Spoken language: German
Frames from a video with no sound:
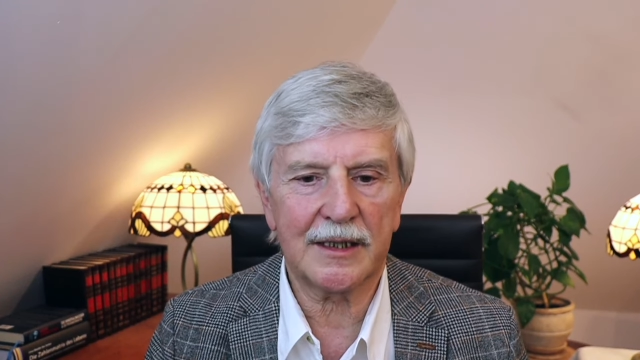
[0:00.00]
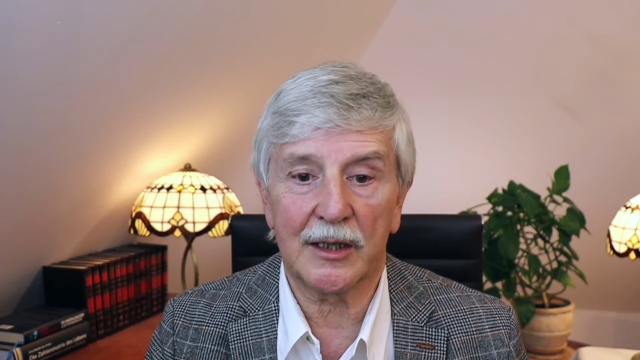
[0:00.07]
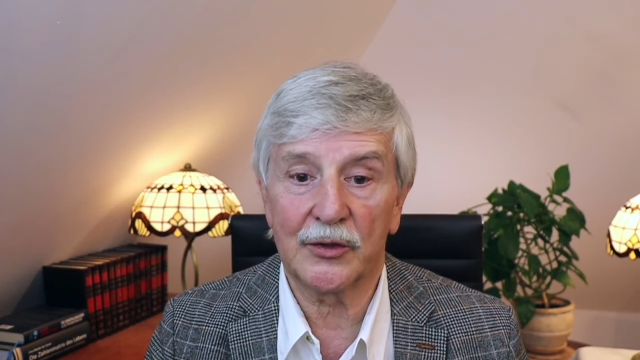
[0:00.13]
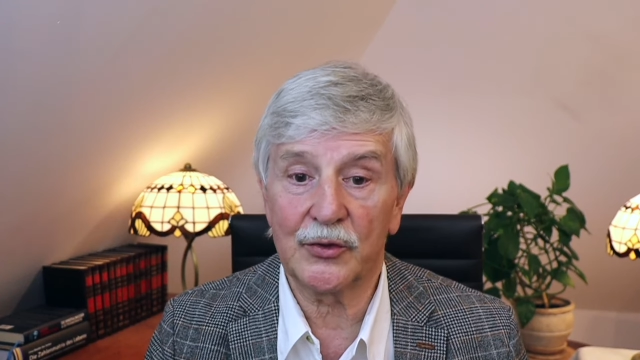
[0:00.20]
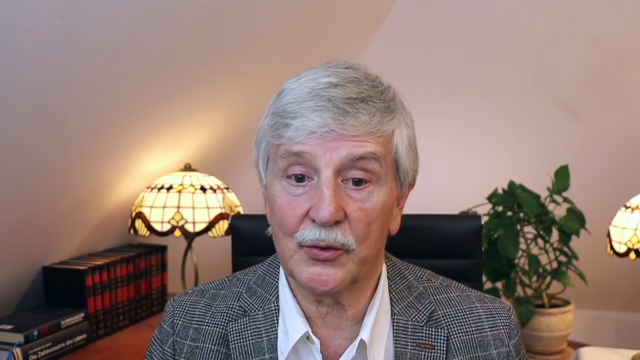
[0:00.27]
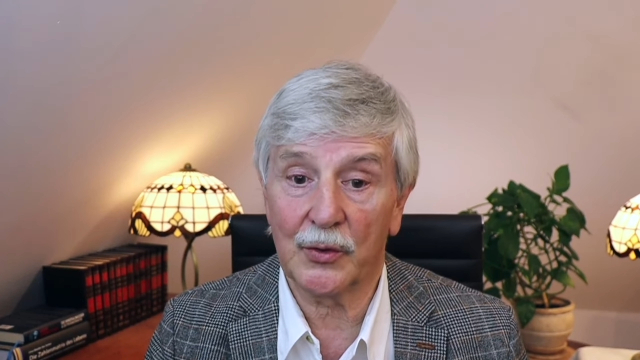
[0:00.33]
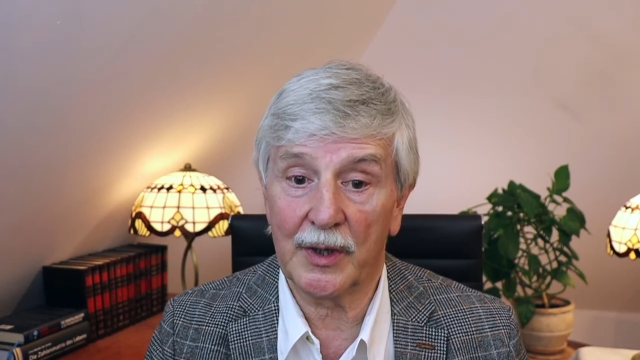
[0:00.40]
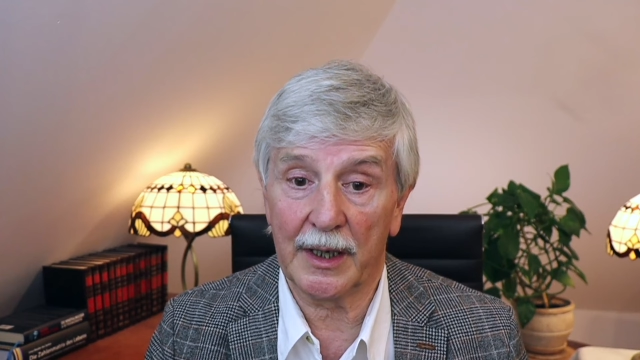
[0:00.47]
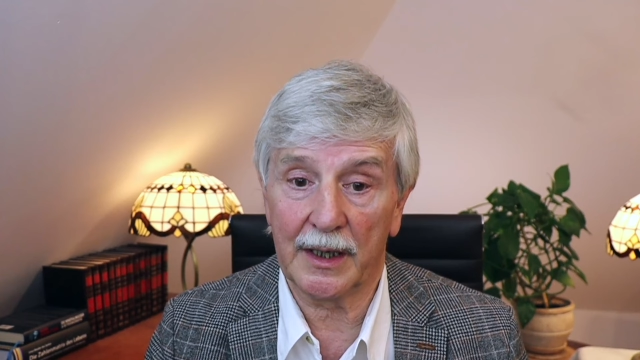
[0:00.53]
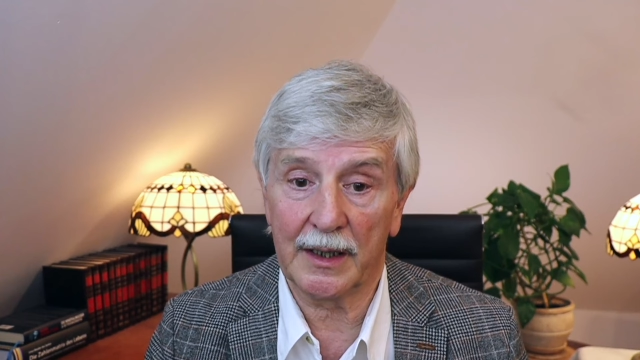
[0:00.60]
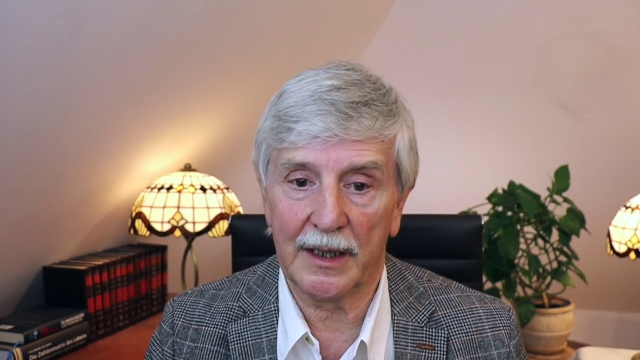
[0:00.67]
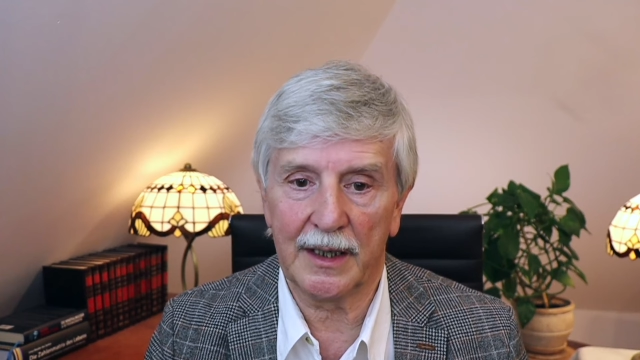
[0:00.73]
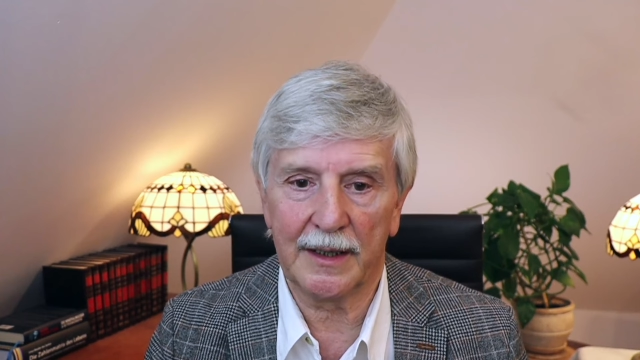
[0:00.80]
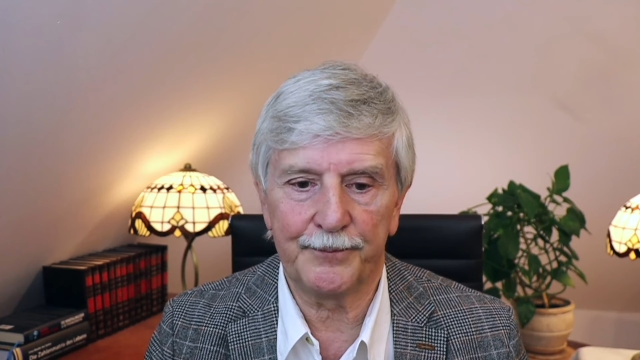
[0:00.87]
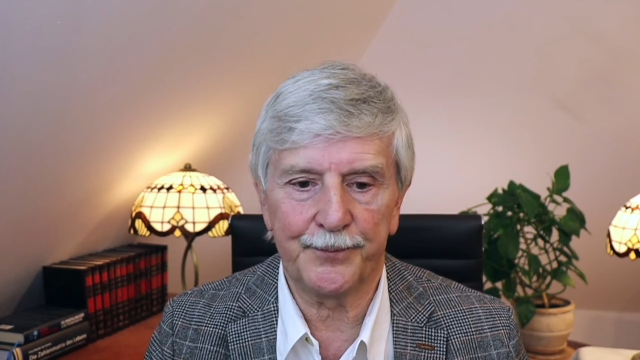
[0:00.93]
kannst du
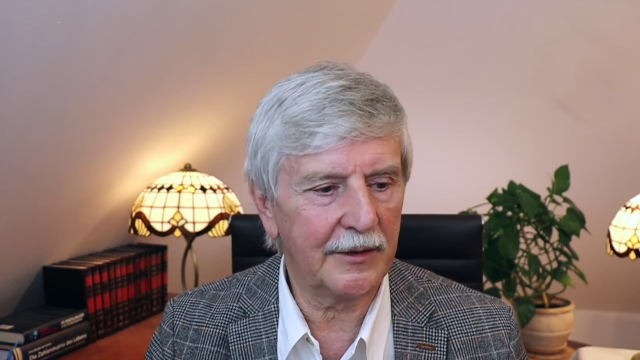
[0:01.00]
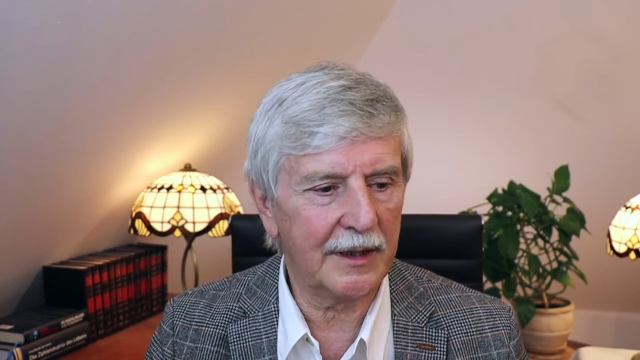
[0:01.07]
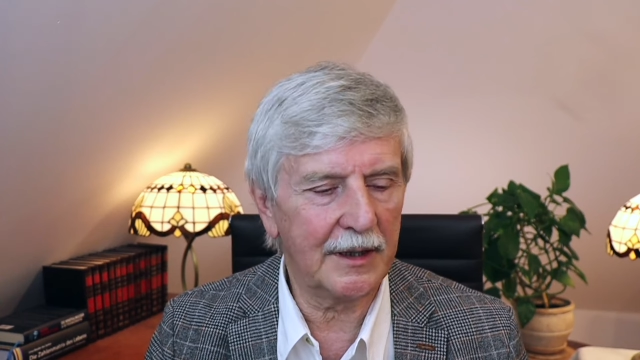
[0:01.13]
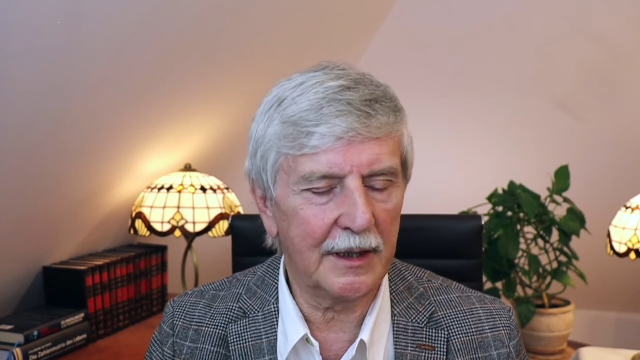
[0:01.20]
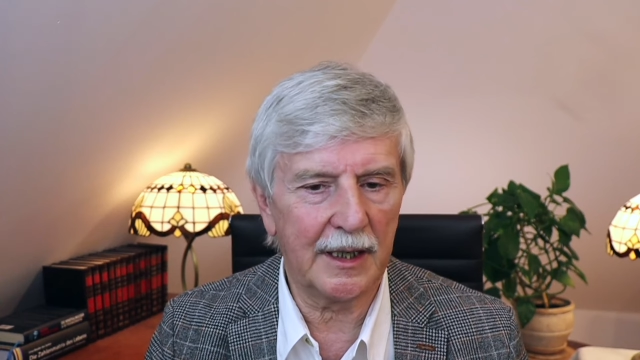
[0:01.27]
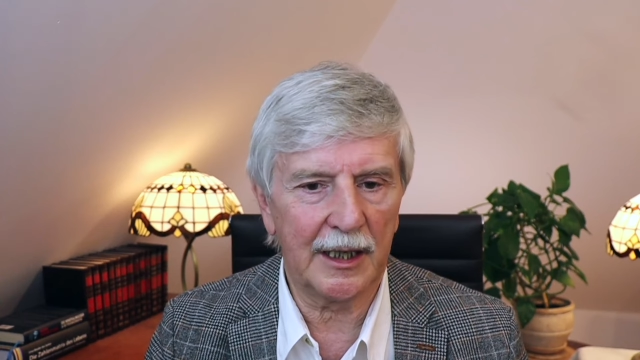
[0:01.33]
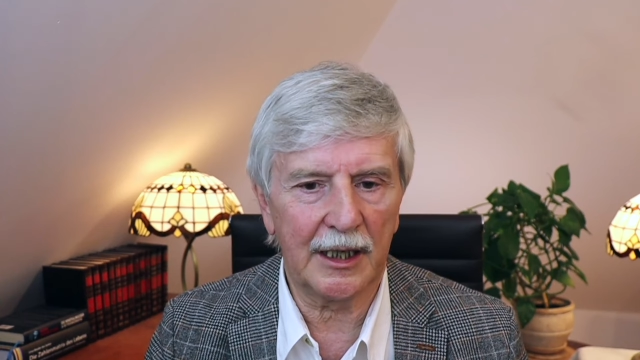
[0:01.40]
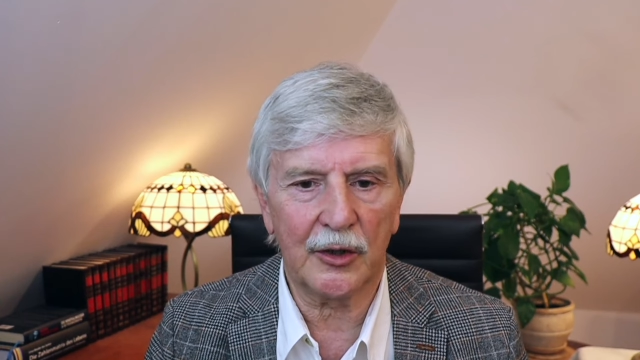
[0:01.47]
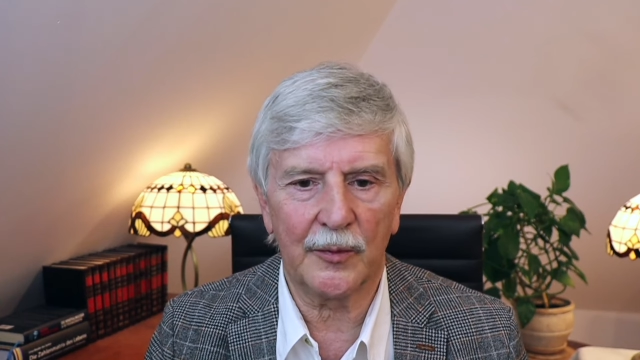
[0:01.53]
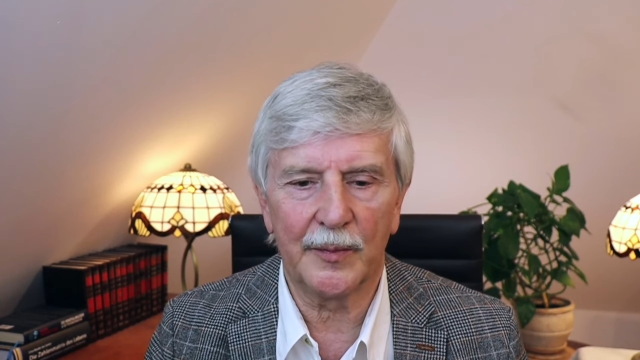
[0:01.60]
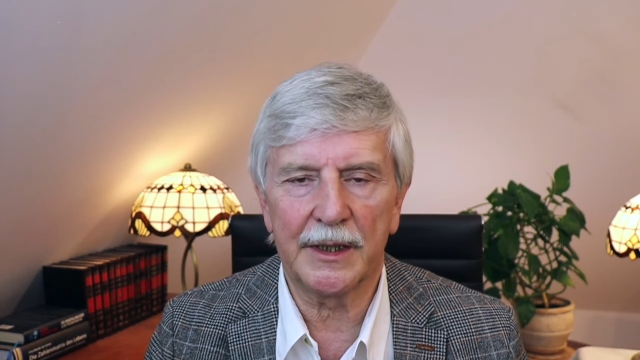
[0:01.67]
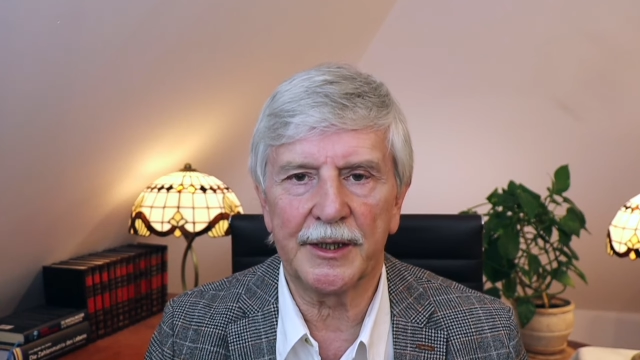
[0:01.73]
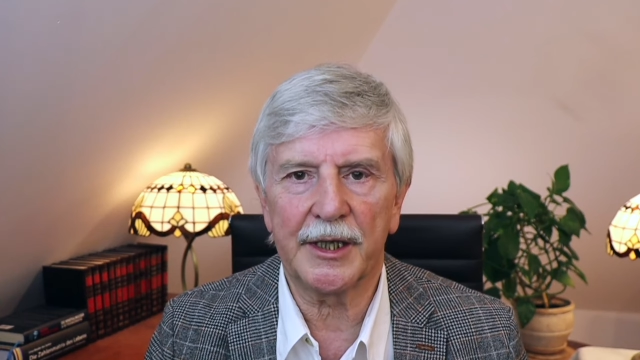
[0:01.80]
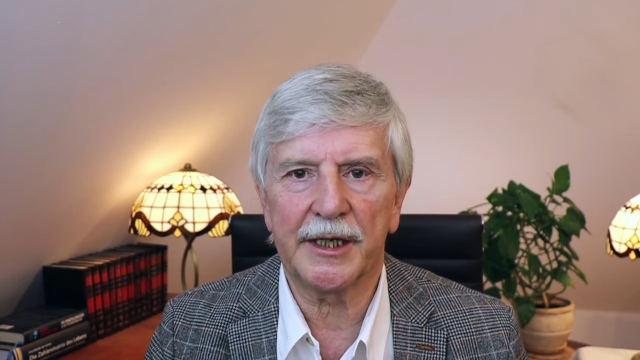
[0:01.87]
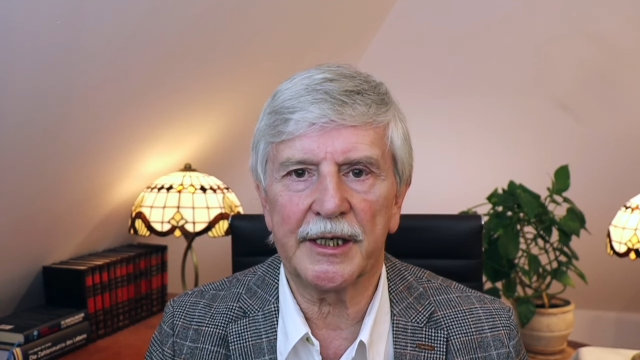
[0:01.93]
gerne in den
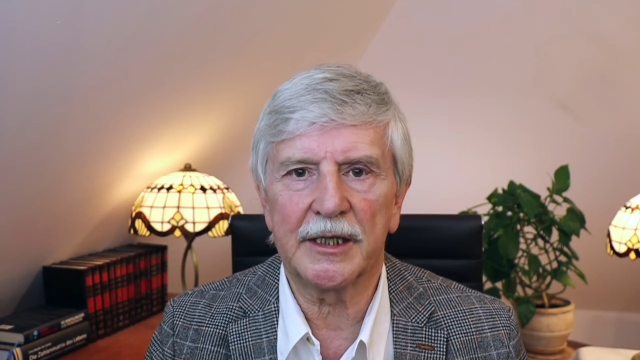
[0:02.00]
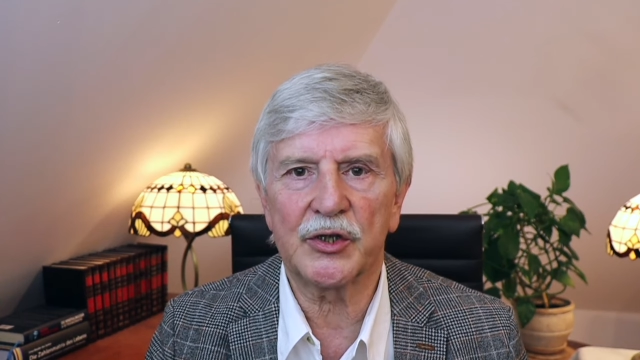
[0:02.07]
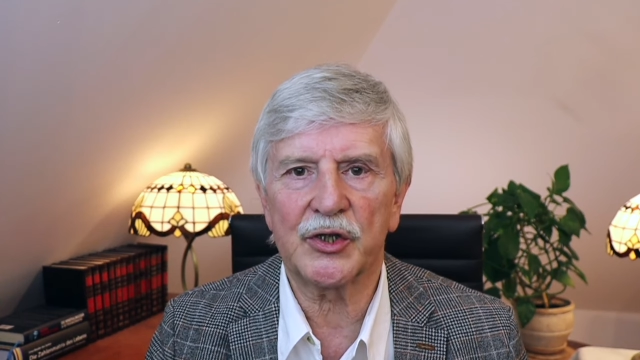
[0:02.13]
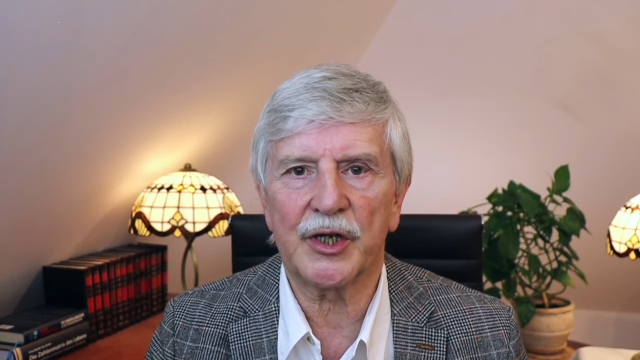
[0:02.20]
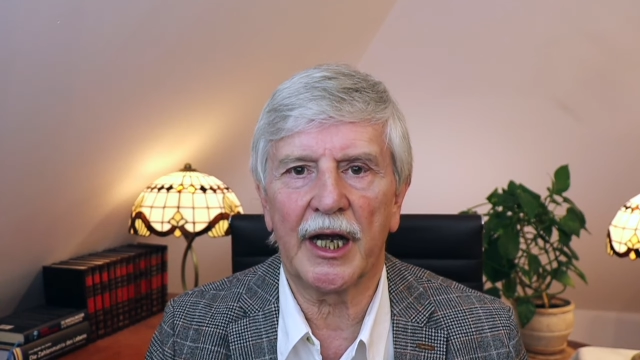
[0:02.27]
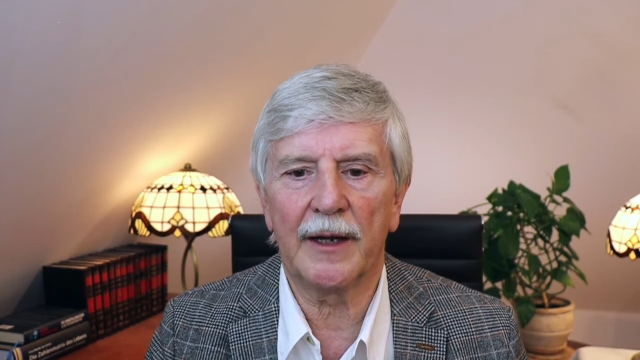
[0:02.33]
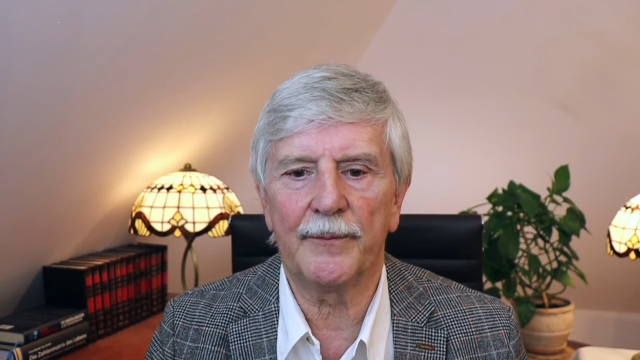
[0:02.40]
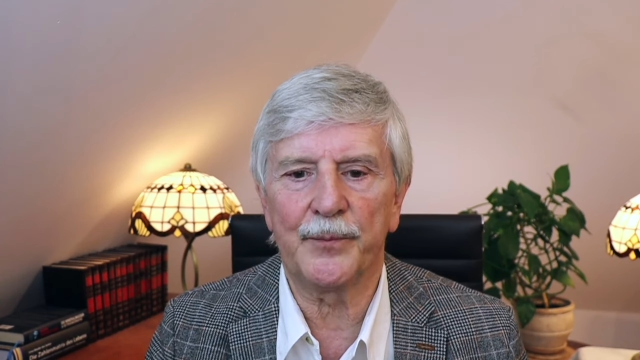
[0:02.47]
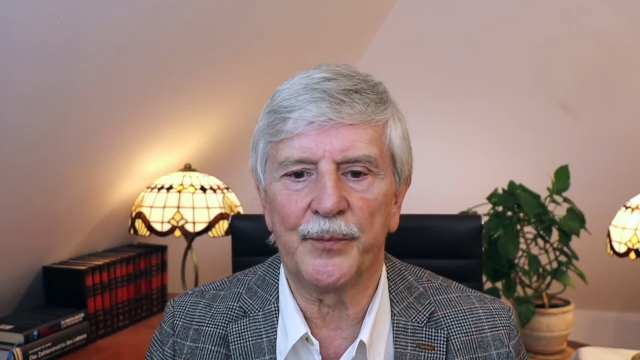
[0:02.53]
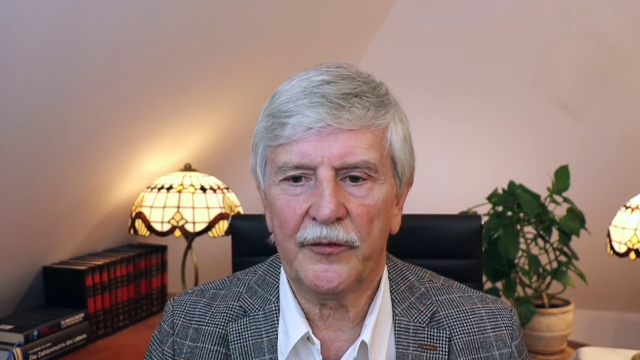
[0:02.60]
Kommentaren schreiben.